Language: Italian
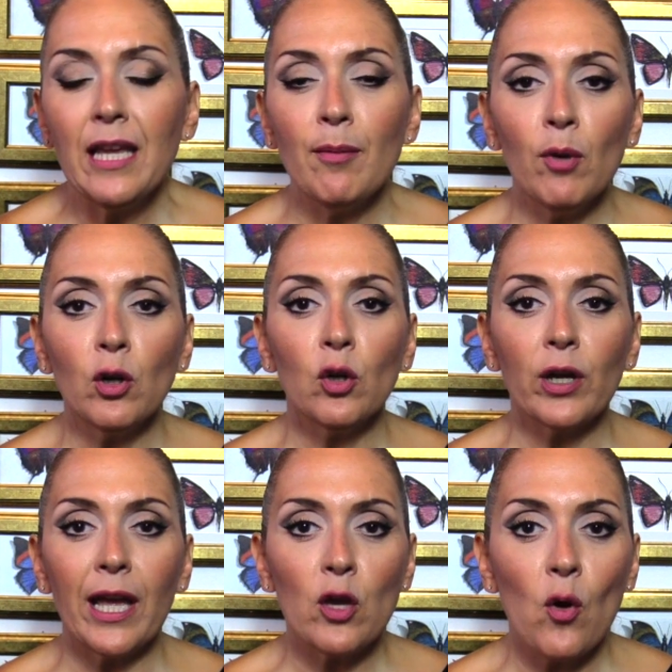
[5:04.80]
in
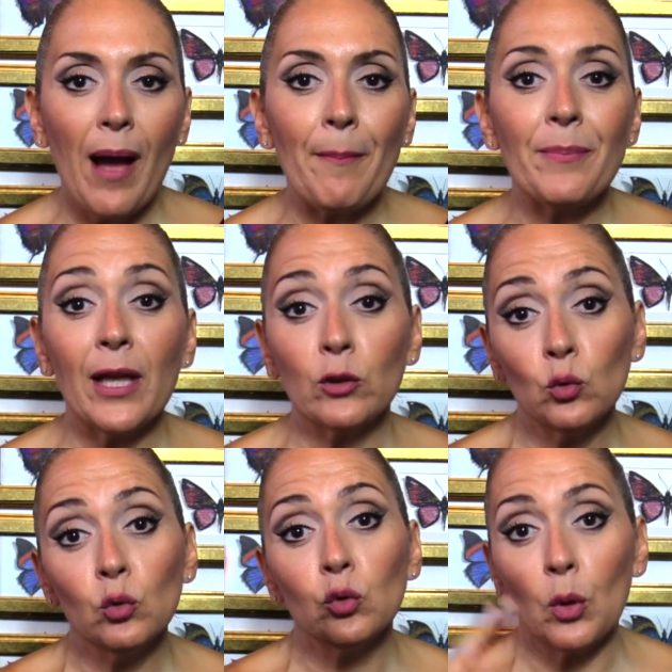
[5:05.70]
modo che io abbia
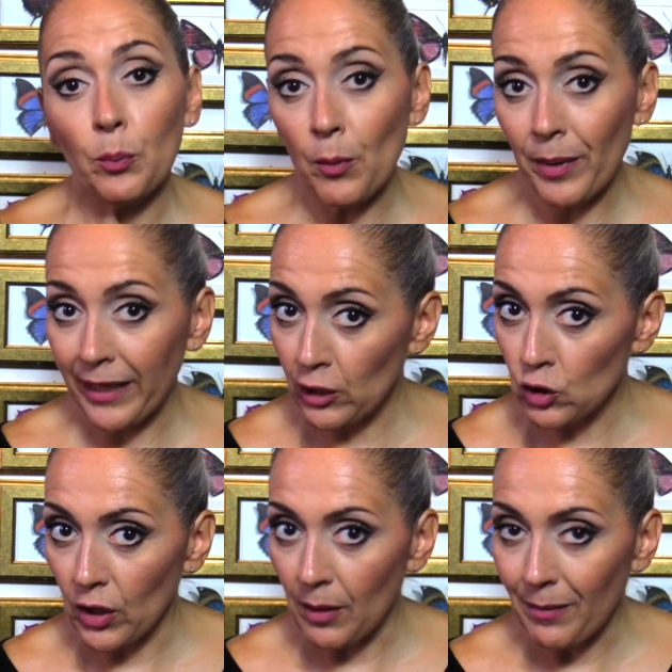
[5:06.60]
tutto il
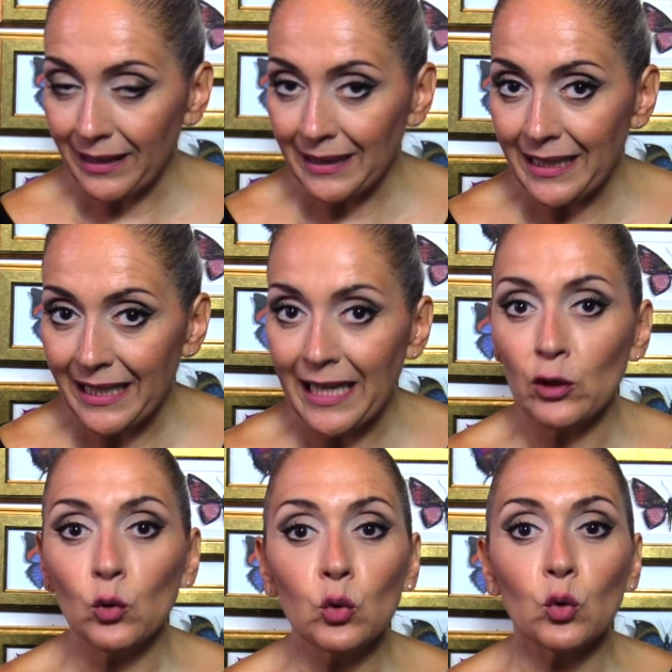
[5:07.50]
pomeriggio del martedì
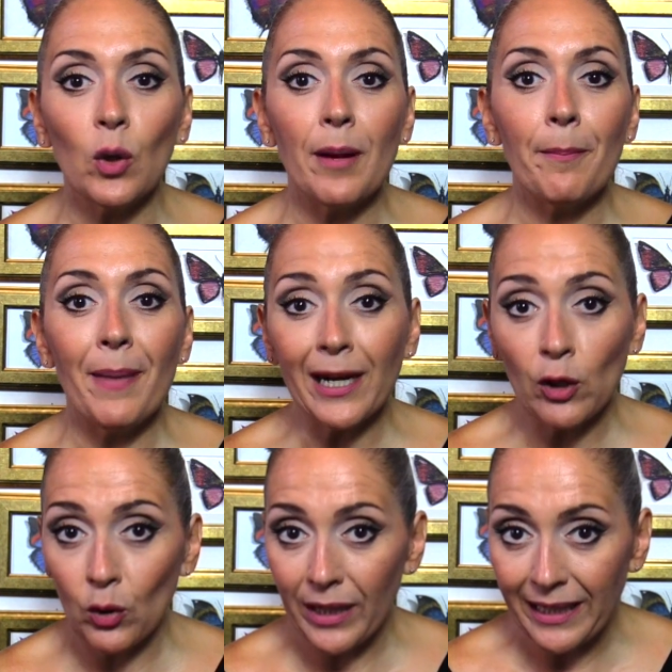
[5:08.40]
e tutto il
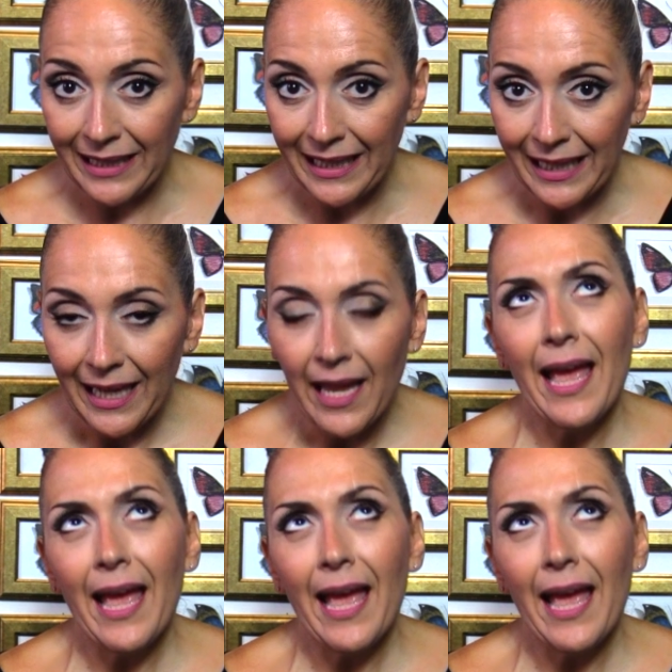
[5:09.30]
mercoledì